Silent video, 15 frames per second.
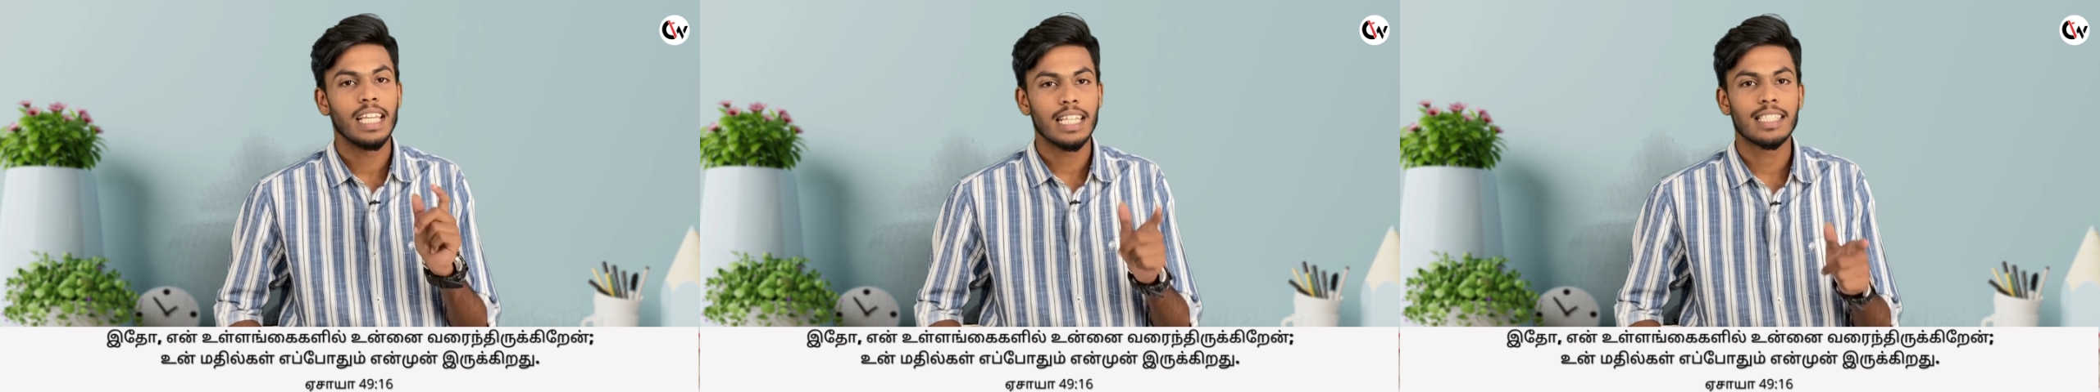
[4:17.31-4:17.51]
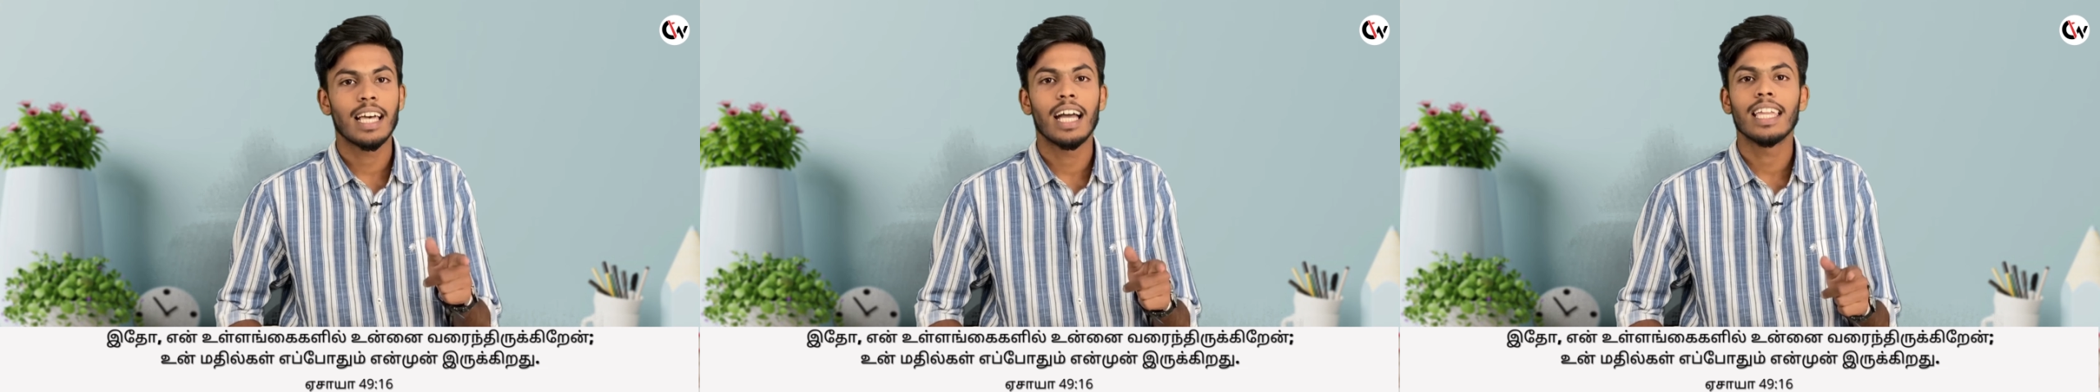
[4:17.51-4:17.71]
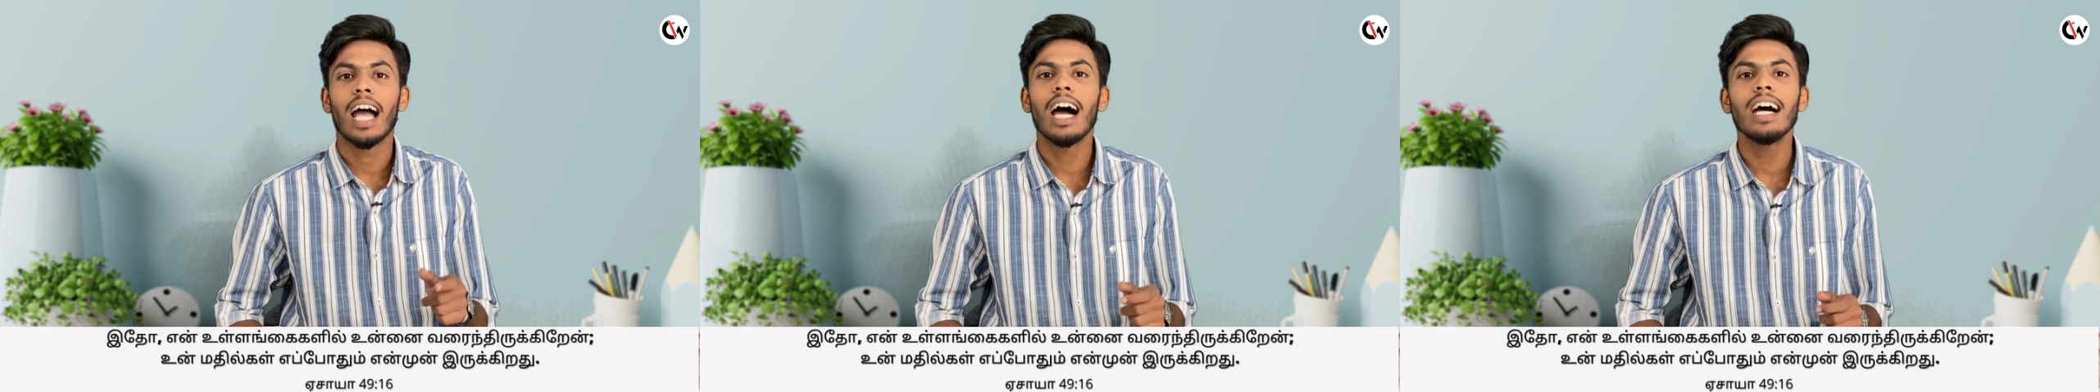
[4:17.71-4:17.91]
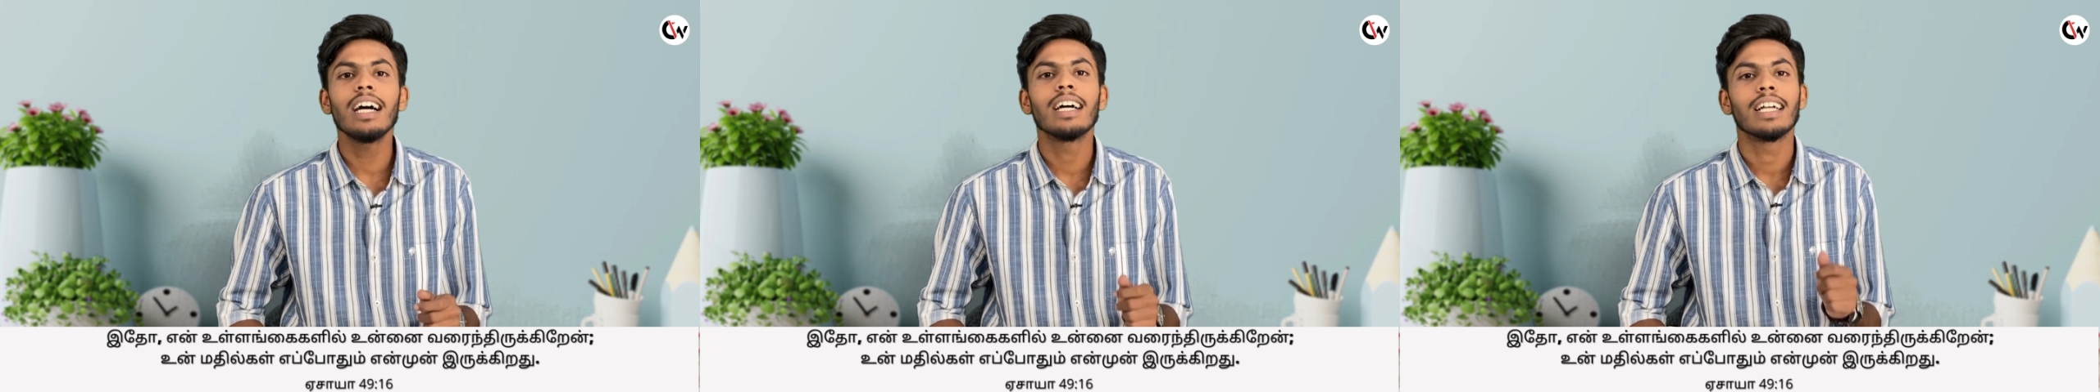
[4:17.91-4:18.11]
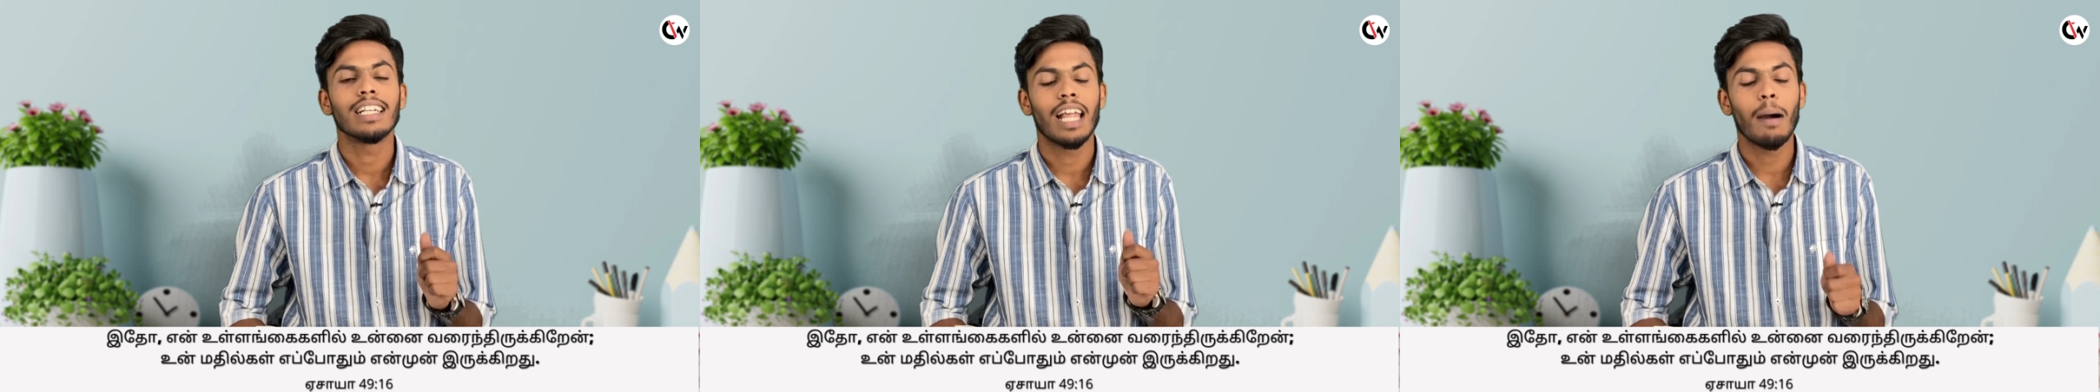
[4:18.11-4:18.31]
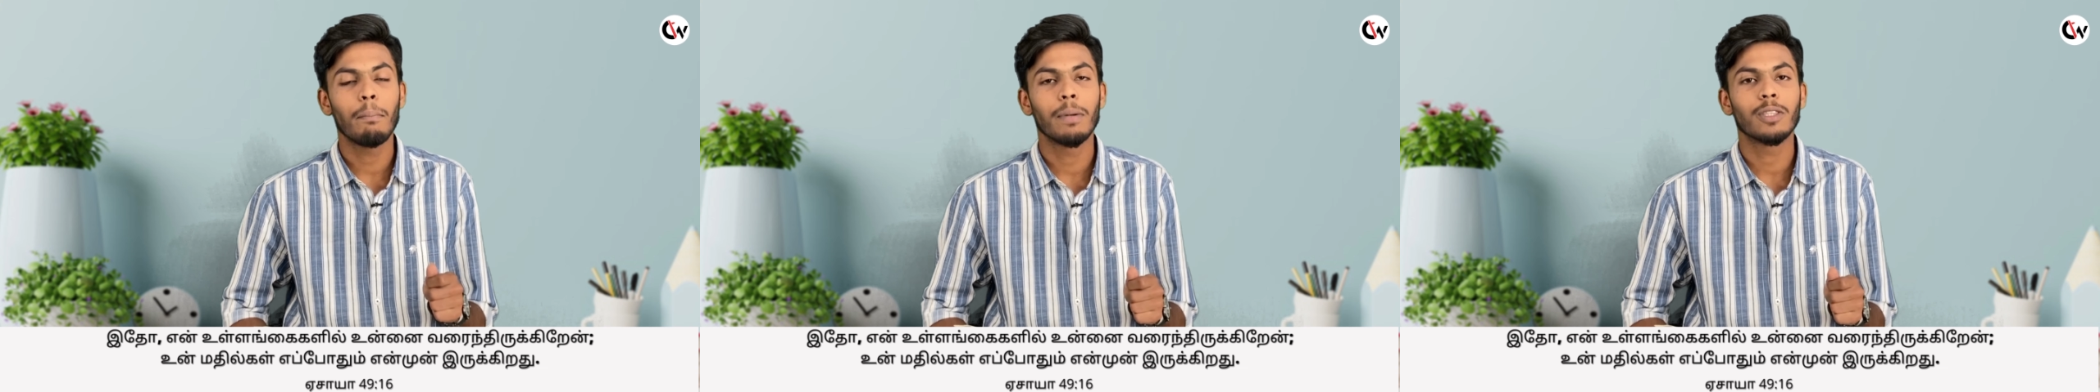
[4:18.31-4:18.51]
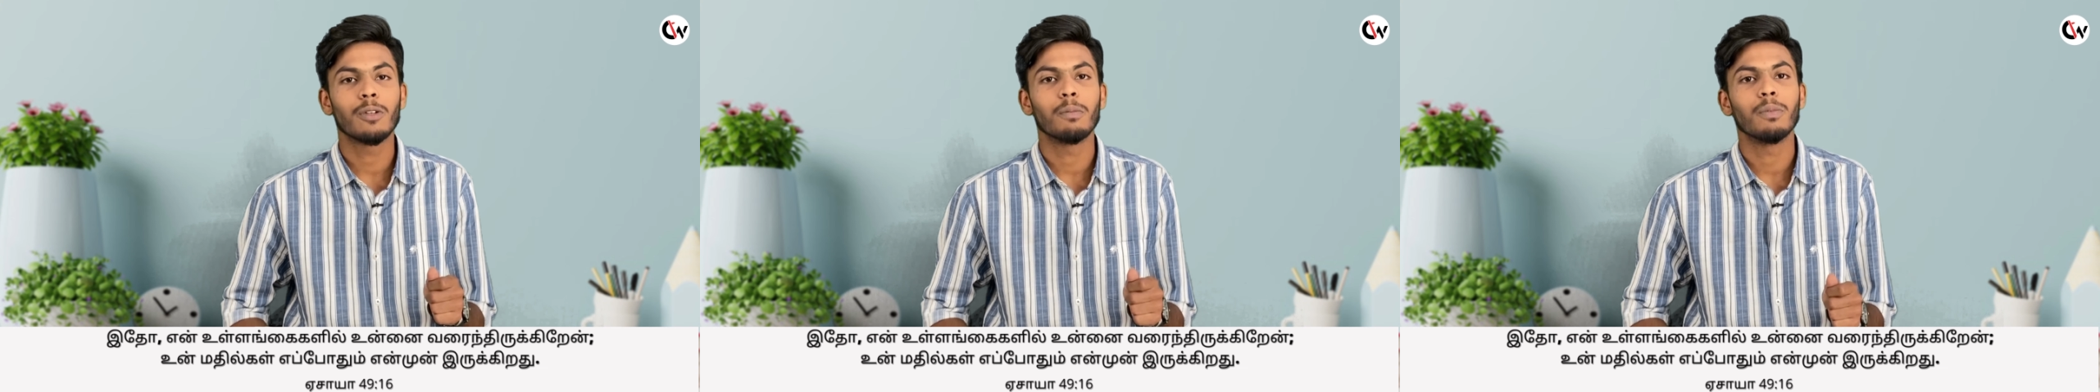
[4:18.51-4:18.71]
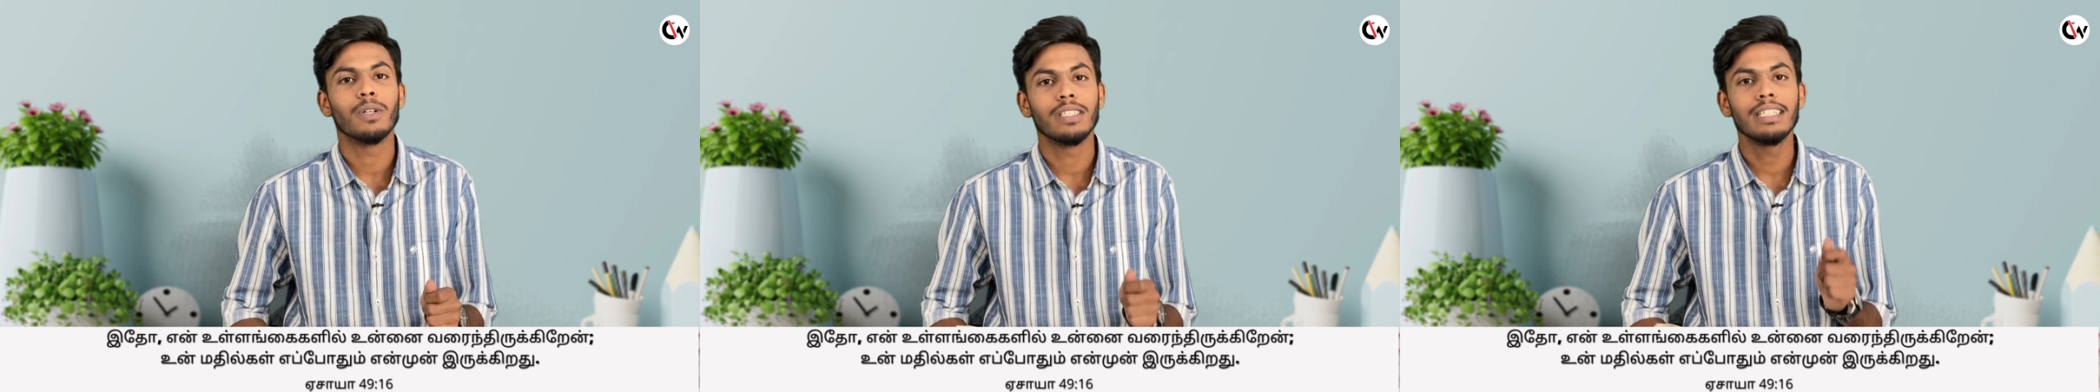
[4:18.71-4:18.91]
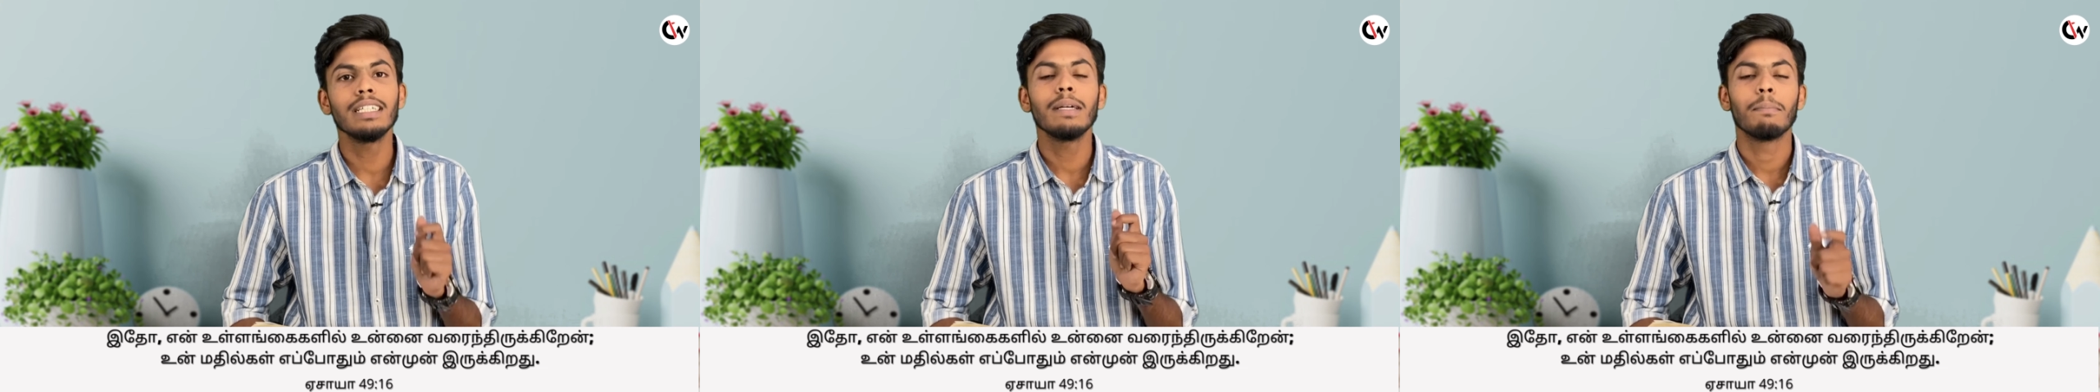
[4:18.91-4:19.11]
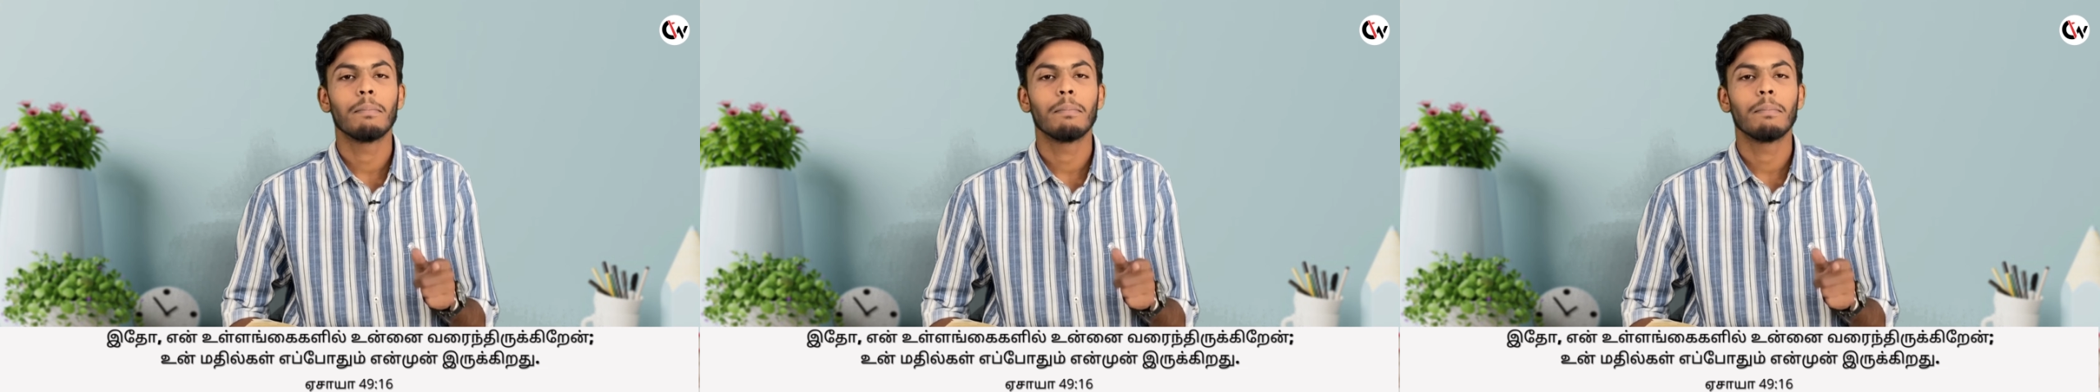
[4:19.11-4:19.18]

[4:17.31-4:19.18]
ஏசாயா நாற்பத்தொம்போது